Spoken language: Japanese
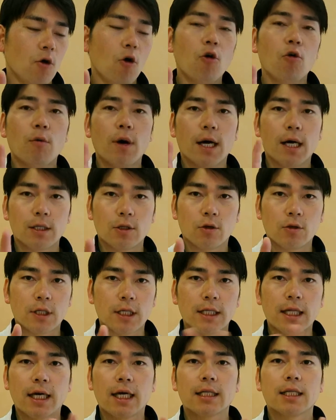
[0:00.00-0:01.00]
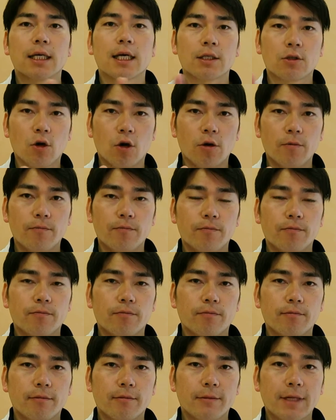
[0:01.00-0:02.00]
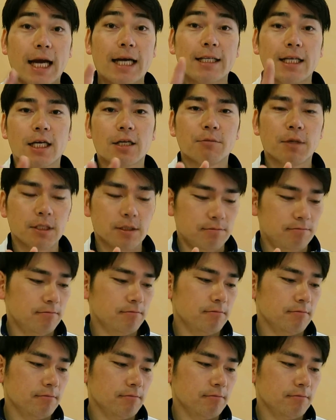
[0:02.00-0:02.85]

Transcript: わか堂ってデカデカと書いてあります